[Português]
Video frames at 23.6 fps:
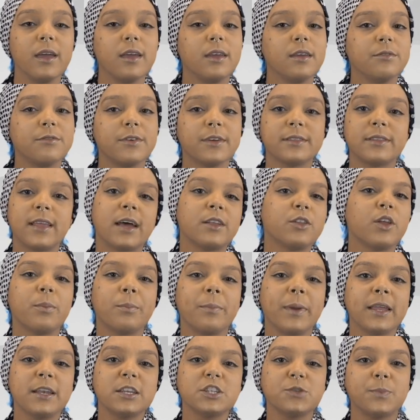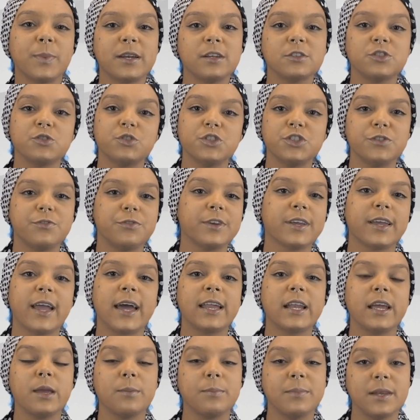inventado apenas para
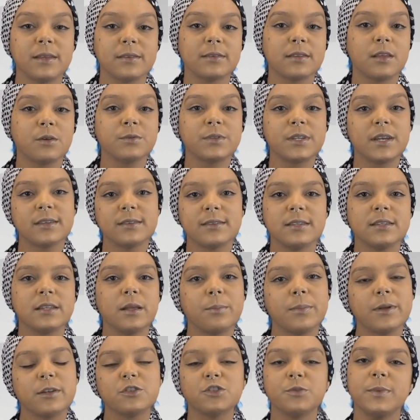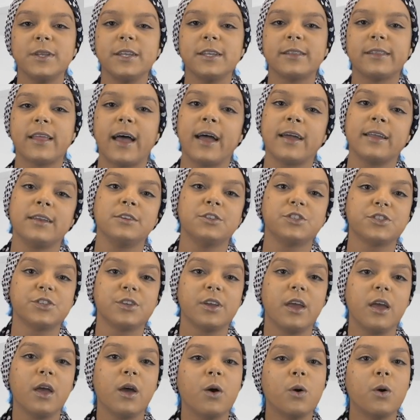justificar a repressão trazida pelos militares.